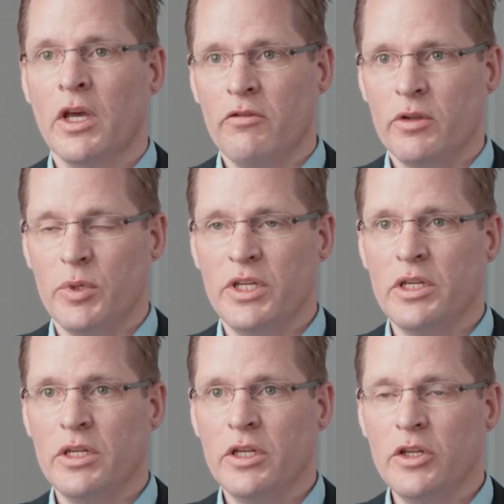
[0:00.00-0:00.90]
Wir
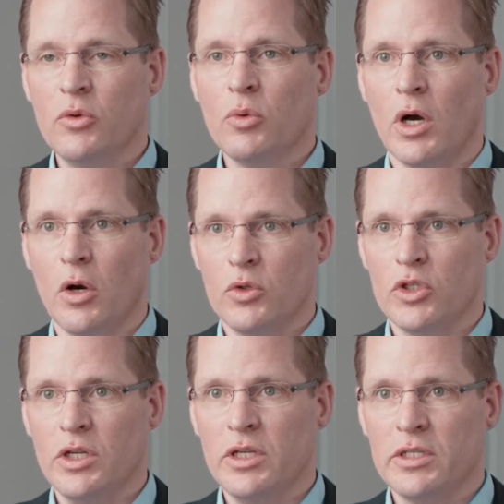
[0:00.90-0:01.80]
bedienen nicht nur
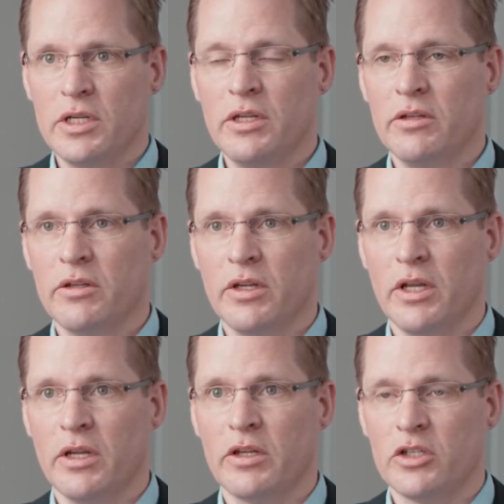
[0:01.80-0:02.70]
ausschließlich
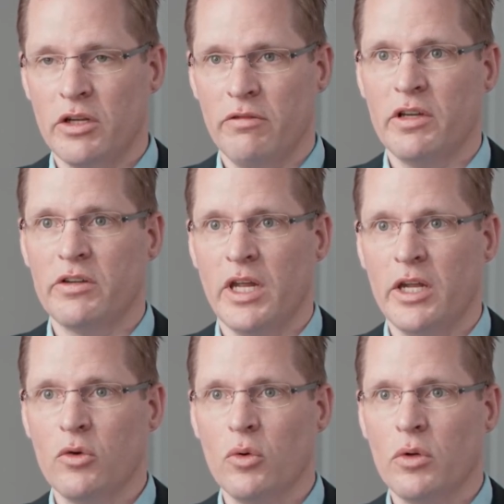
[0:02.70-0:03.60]
den geschäftlichen
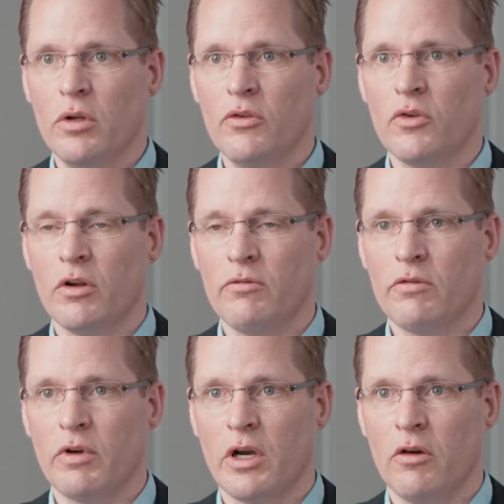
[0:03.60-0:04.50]
Endkunden, sondern wir
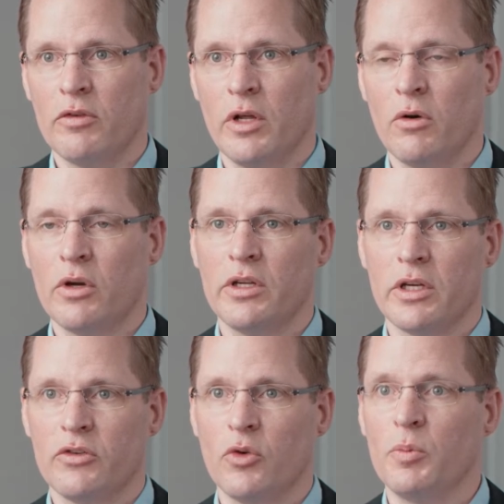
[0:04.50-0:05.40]
verkaufen auch in die
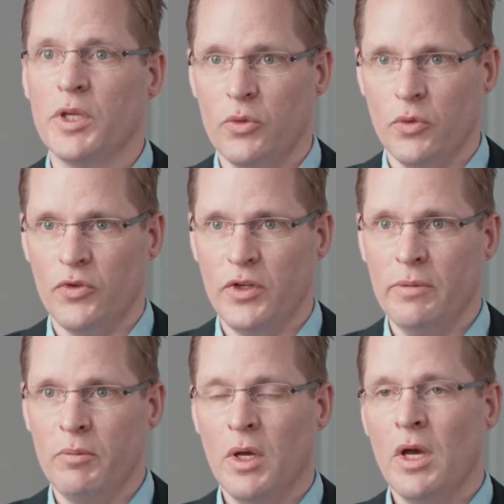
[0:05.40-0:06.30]
Richtung B2C,